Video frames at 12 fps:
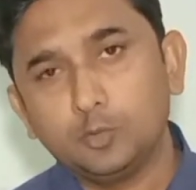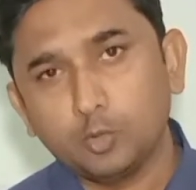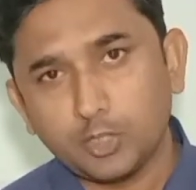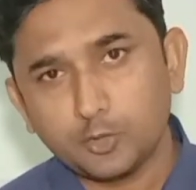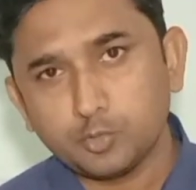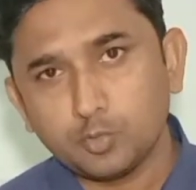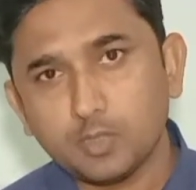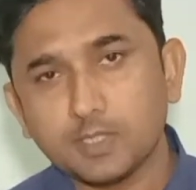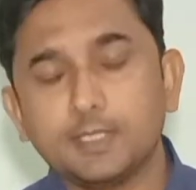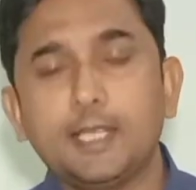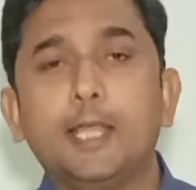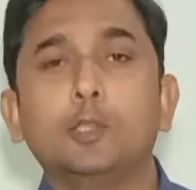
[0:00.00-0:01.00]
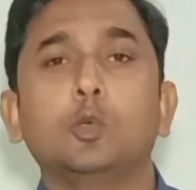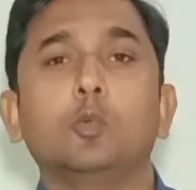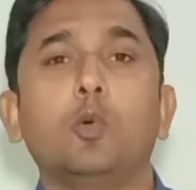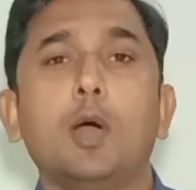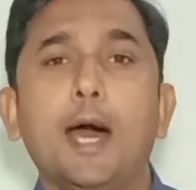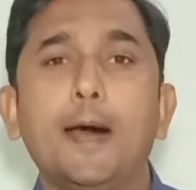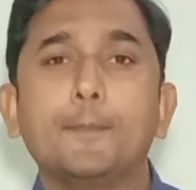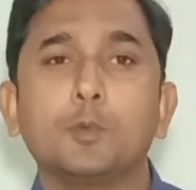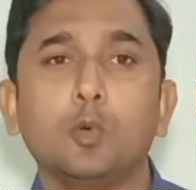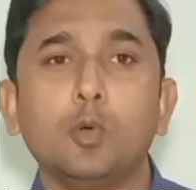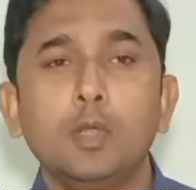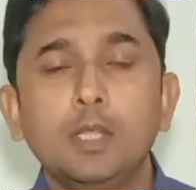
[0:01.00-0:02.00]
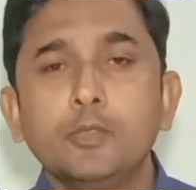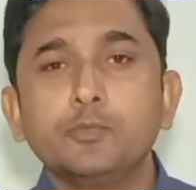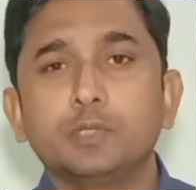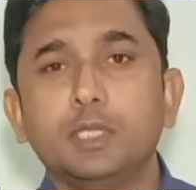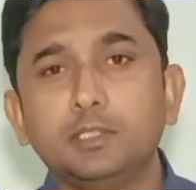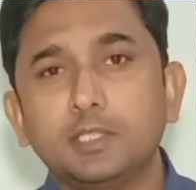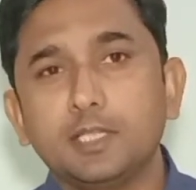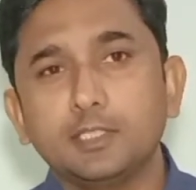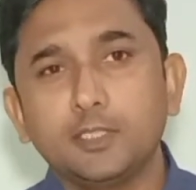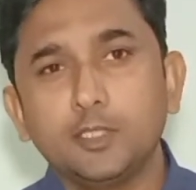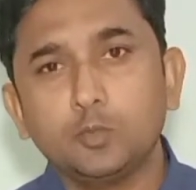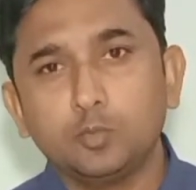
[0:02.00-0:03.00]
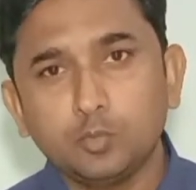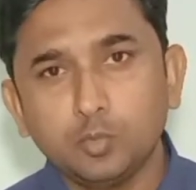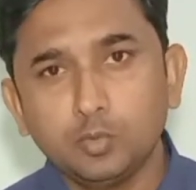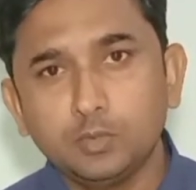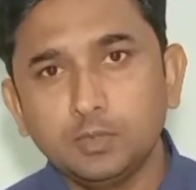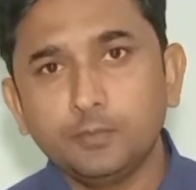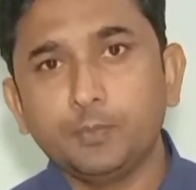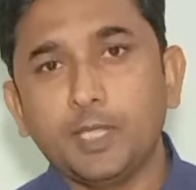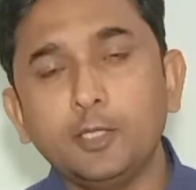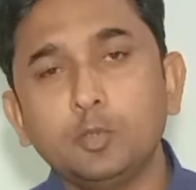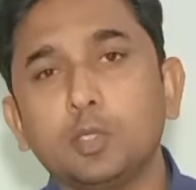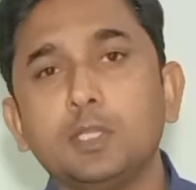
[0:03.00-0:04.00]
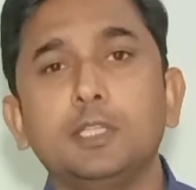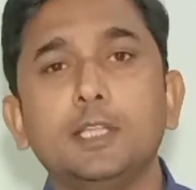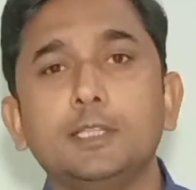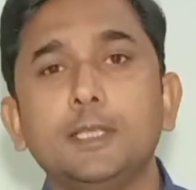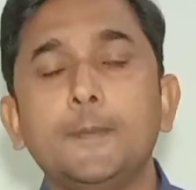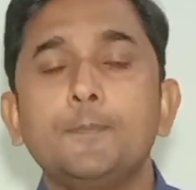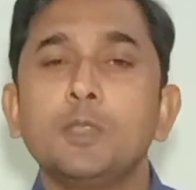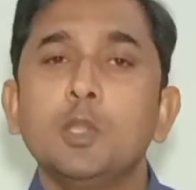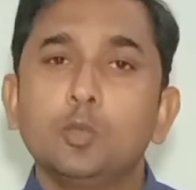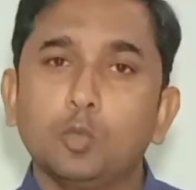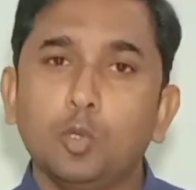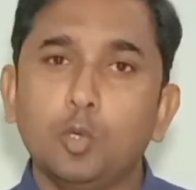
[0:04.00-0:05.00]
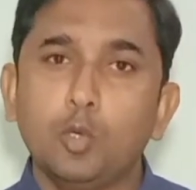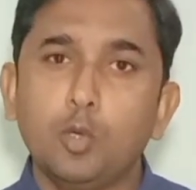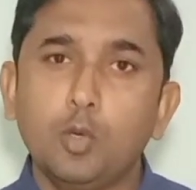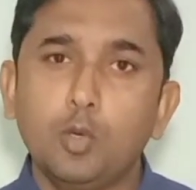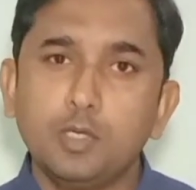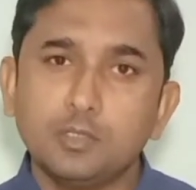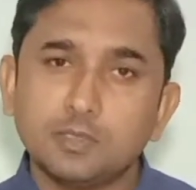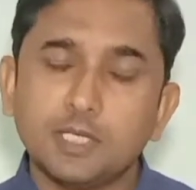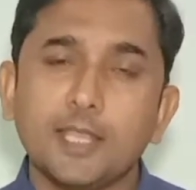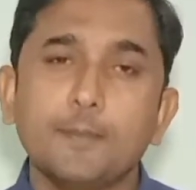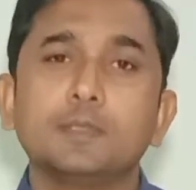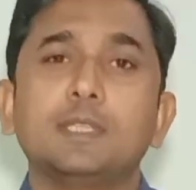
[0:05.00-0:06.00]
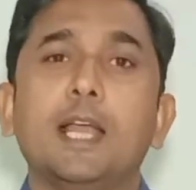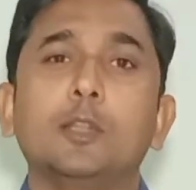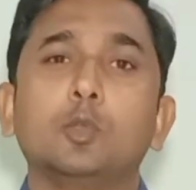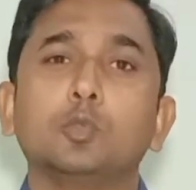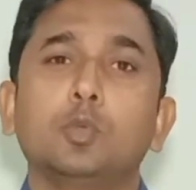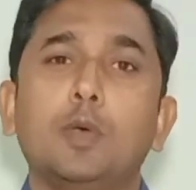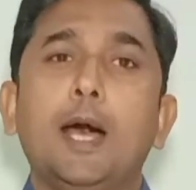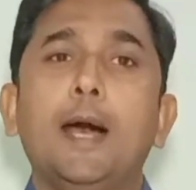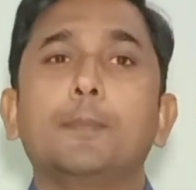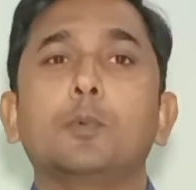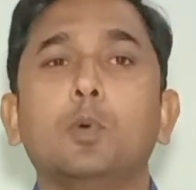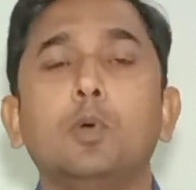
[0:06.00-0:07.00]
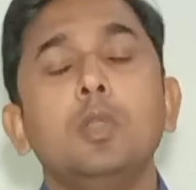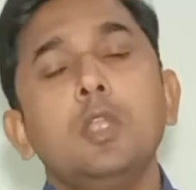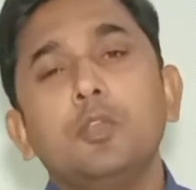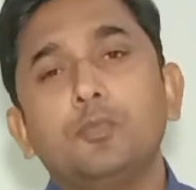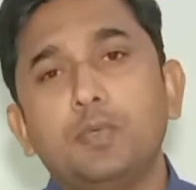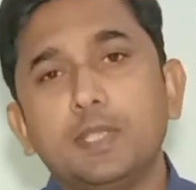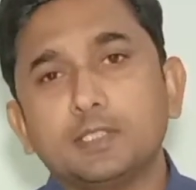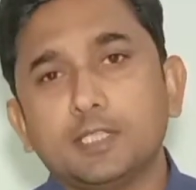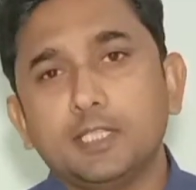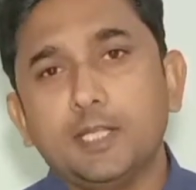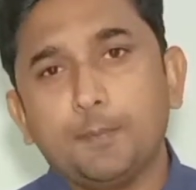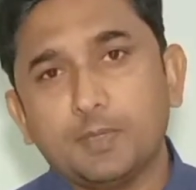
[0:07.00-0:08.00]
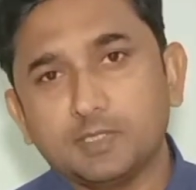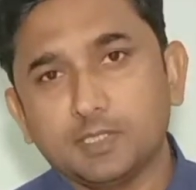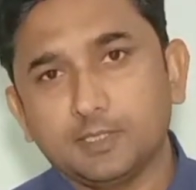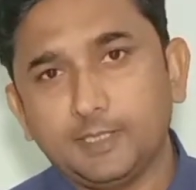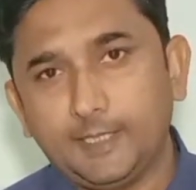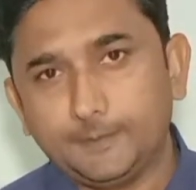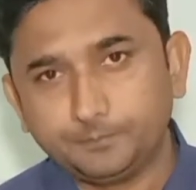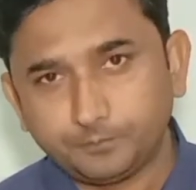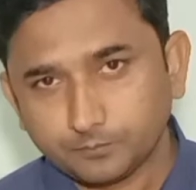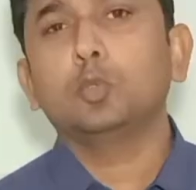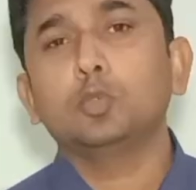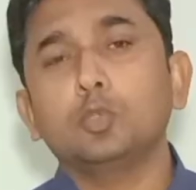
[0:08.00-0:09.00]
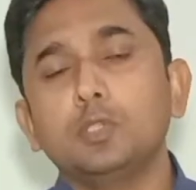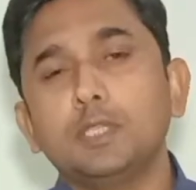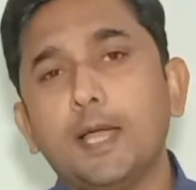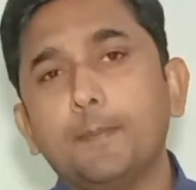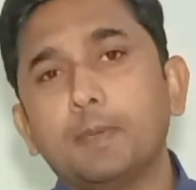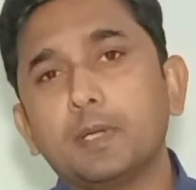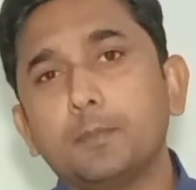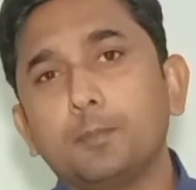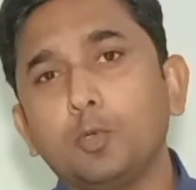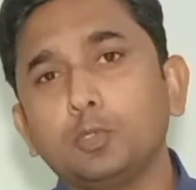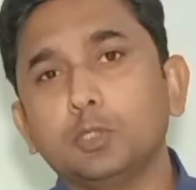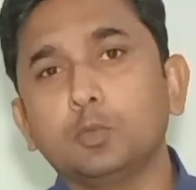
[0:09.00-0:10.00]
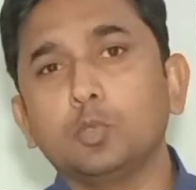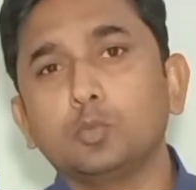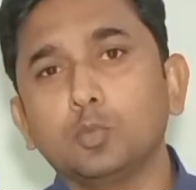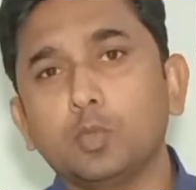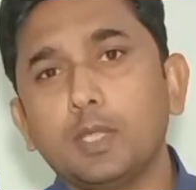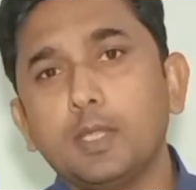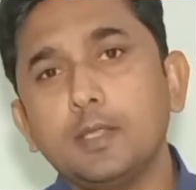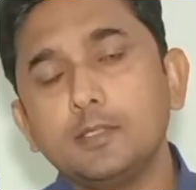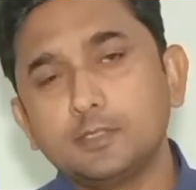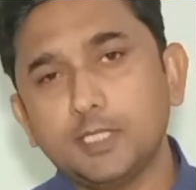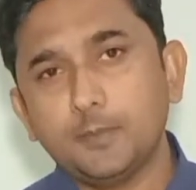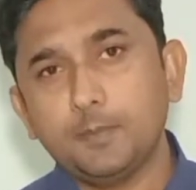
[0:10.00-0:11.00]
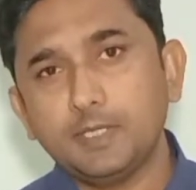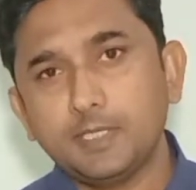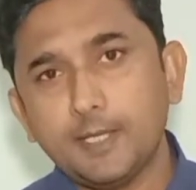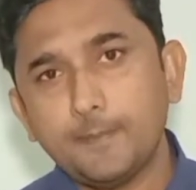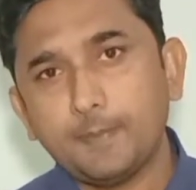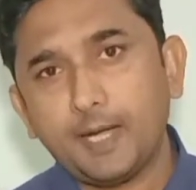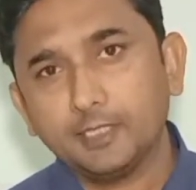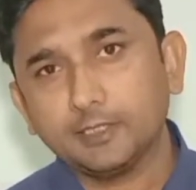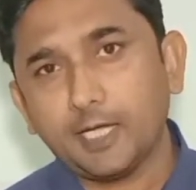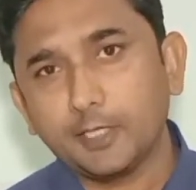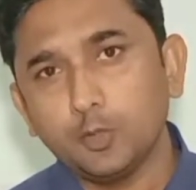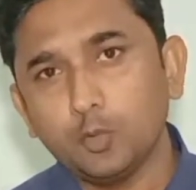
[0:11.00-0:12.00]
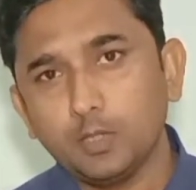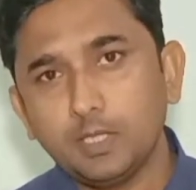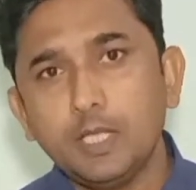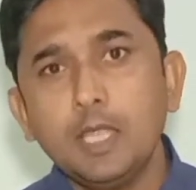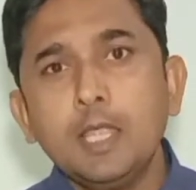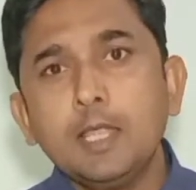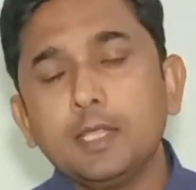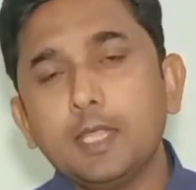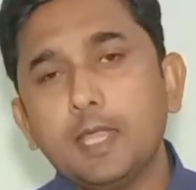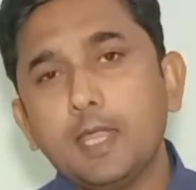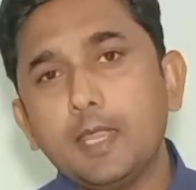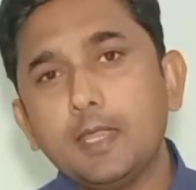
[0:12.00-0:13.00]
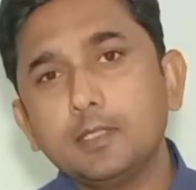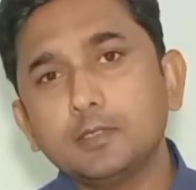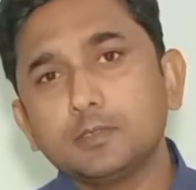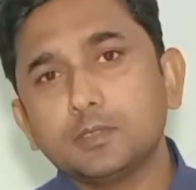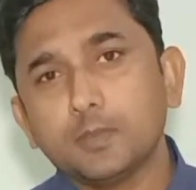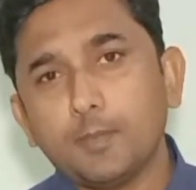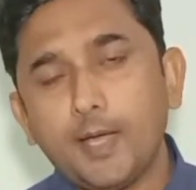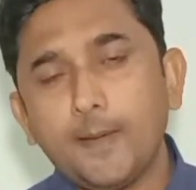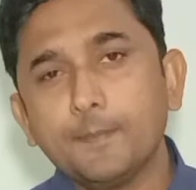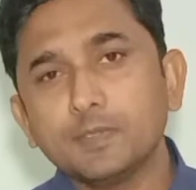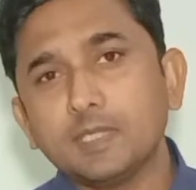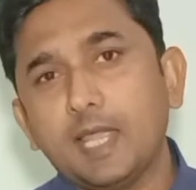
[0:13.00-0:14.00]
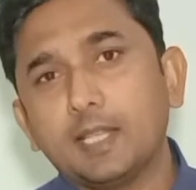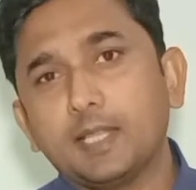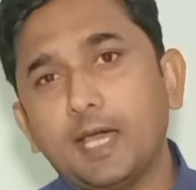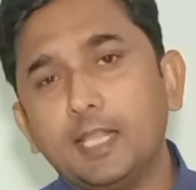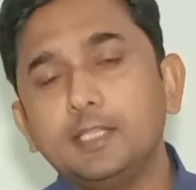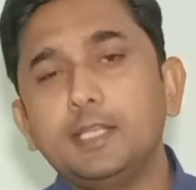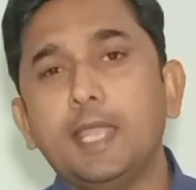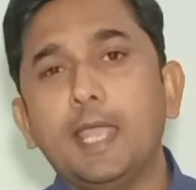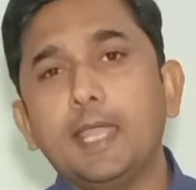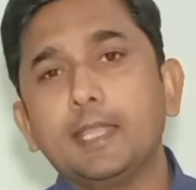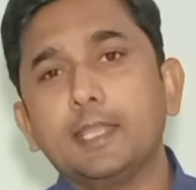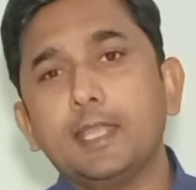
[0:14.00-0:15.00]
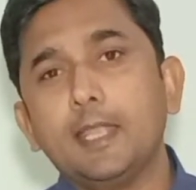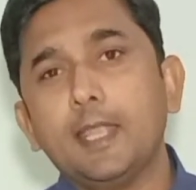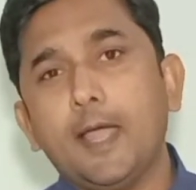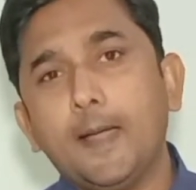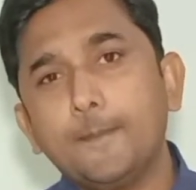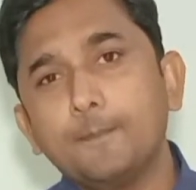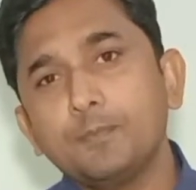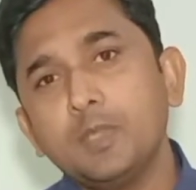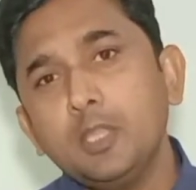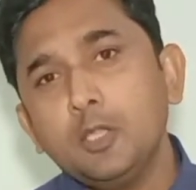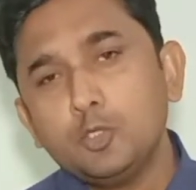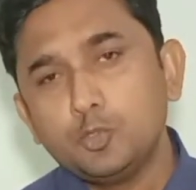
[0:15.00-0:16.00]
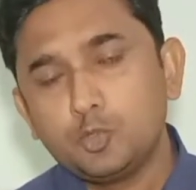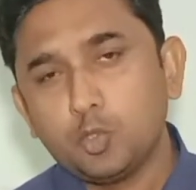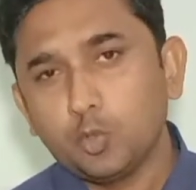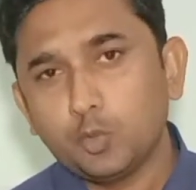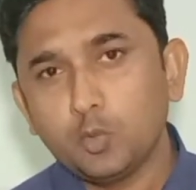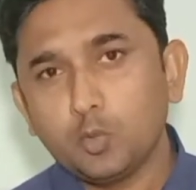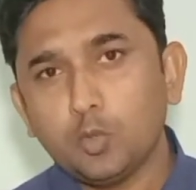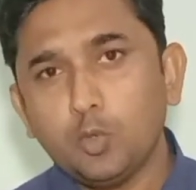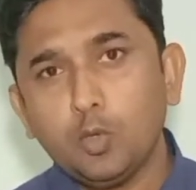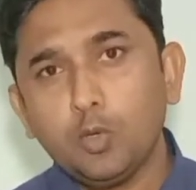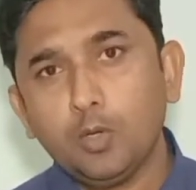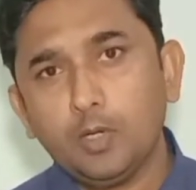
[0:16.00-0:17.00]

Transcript: धोना शुरू करते हैं तो वो आपको सही तरीके से दूध नहीं धोने देती तो इस तरह के मसाइल दोस्तों आपको फेस करना पड़ सकते हैं तो दोस्तों यहाँ पर बहुत से दोस्तों के जहन में ये बात आ रही होगी कि इन तमाम मसाइल का हाल ये है कि हम झोटियों को